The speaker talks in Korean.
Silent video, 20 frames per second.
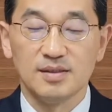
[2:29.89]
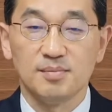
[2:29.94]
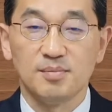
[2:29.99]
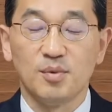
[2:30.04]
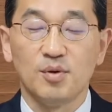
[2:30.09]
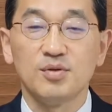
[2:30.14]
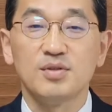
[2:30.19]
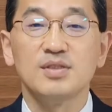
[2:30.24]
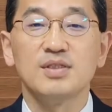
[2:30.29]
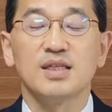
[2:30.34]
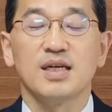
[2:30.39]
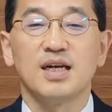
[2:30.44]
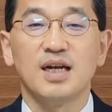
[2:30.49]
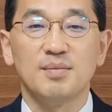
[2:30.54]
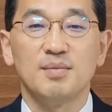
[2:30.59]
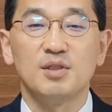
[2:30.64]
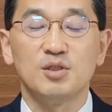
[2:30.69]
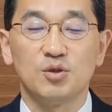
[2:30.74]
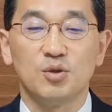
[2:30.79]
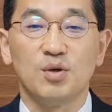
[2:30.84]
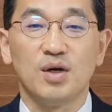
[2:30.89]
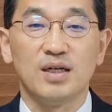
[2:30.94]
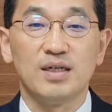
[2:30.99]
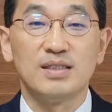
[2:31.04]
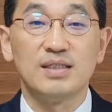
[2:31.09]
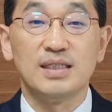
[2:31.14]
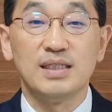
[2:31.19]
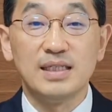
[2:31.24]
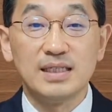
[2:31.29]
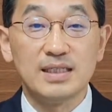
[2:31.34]
모든 사람이
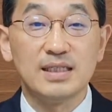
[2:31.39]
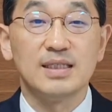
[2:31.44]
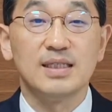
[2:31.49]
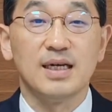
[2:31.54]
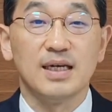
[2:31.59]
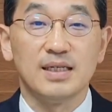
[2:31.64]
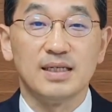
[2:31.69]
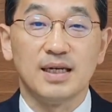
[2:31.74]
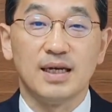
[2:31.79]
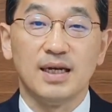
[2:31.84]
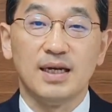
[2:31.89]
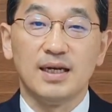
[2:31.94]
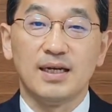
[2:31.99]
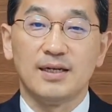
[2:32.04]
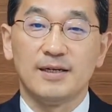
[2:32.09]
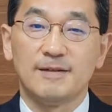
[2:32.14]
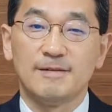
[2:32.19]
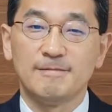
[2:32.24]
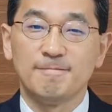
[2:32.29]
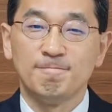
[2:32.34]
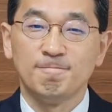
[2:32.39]
좋아하는 이 시대에